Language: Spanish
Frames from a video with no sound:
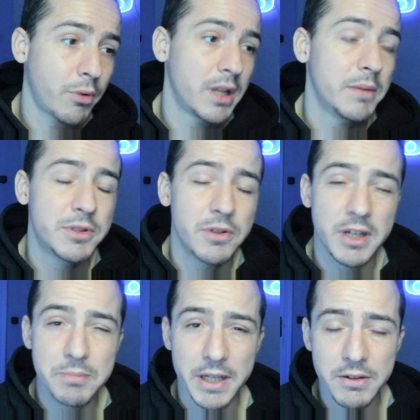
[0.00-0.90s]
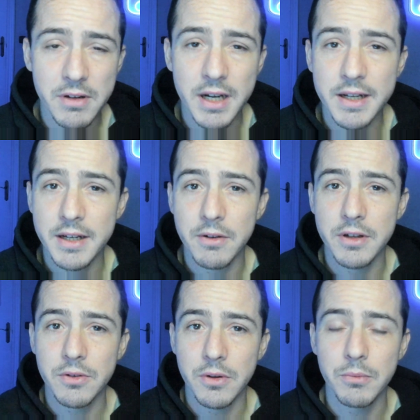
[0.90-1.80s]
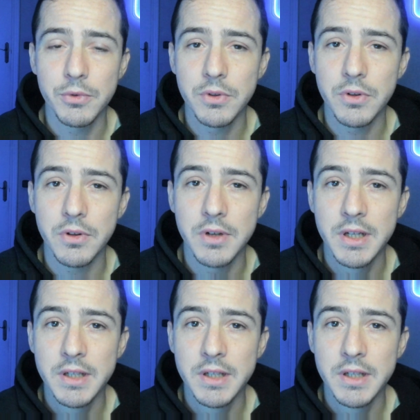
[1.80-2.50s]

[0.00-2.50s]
división española, que creo que todo el mundo